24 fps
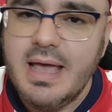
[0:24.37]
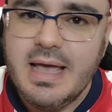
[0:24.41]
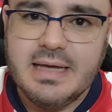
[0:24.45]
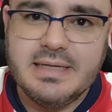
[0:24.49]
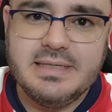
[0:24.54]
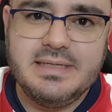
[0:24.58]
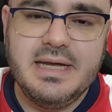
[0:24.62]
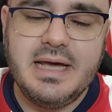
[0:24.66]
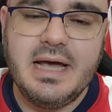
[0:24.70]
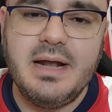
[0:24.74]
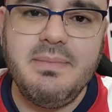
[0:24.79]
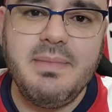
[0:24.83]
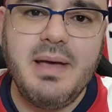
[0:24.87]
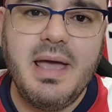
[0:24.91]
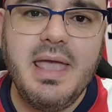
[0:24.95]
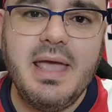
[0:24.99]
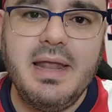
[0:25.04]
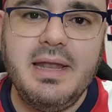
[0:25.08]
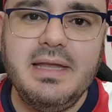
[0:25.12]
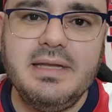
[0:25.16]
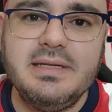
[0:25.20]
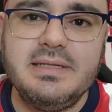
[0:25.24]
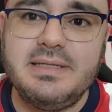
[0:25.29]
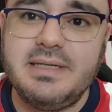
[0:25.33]
Síganme ahí
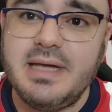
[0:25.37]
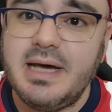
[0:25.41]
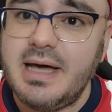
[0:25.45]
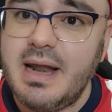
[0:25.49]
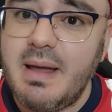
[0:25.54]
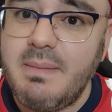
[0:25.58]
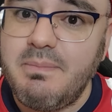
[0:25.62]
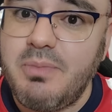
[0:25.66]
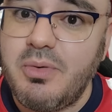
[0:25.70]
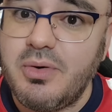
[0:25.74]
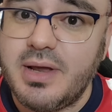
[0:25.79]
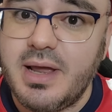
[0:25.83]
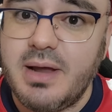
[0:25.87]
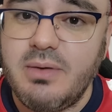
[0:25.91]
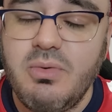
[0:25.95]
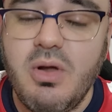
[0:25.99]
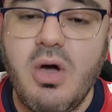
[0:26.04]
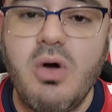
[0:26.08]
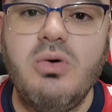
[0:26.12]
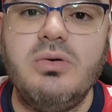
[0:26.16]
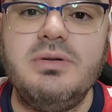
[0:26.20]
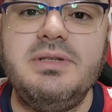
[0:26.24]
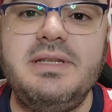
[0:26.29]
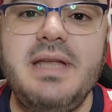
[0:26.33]
en Instagram porque
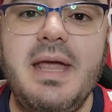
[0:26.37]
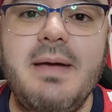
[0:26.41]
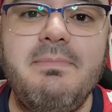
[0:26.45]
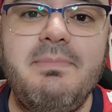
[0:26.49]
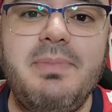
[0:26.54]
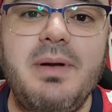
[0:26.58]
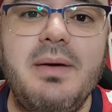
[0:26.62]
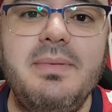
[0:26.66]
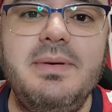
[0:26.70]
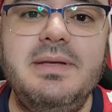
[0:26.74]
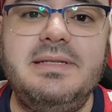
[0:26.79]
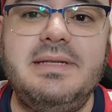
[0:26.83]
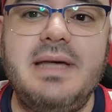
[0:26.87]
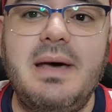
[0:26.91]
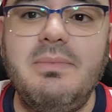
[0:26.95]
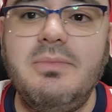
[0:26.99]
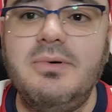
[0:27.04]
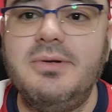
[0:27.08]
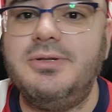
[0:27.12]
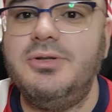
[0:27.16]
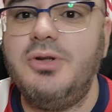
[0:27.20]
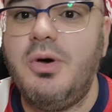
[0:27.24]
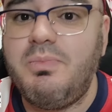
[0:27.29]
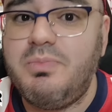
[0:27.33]
luego siempre
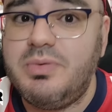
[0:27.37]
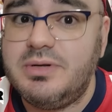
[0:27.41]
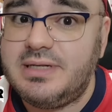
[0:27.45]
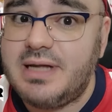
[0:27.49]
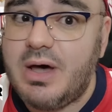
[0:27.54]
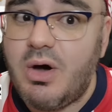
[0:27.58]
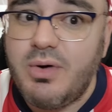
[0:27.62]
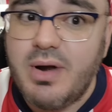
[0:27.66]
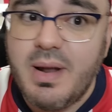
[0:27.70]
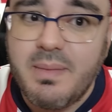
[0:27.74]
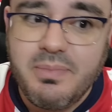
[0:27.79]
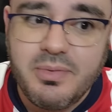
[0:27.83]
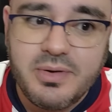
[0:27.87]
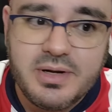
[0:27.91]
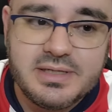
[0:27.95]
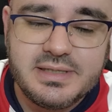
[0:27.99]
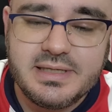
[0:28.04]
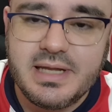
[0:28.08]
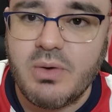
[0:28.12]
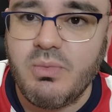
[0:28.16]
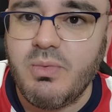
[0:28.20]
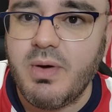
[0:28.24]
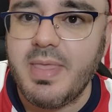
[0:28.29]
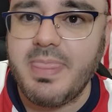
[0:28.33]
avisamos, no, pues ahora por
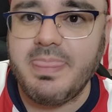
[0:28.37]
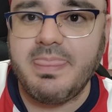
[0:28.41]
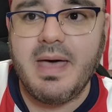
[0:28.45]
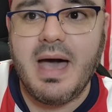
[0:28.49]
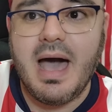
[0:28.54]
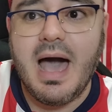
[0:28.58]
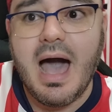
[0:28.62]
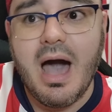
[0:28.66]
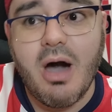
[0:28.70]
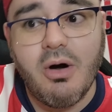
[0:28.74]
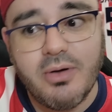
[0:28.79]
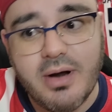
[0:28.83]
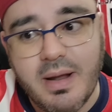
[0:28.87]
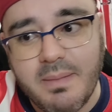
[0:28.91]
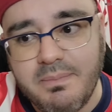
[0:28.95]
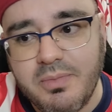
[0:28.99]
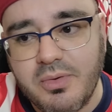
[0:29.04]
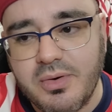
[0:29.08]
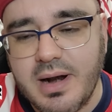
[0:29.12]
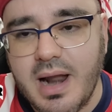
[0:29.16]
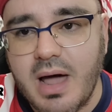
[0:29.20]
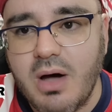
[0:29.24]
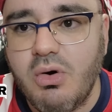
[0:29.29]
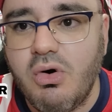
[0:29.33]
esta cuenta, ahora
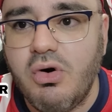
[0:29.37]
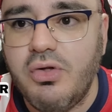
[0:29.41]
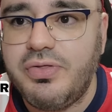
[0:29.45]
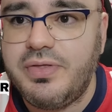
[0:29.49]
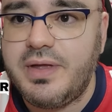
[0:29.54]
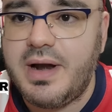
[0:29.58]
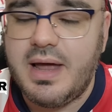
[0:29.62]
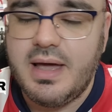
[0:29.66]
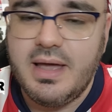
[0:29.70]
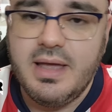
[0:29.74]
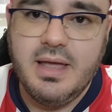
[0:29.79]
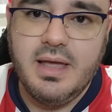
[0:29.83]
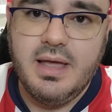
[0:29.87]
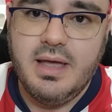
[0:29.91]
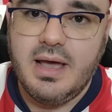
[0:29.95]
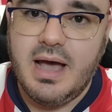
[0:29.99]
por la otra.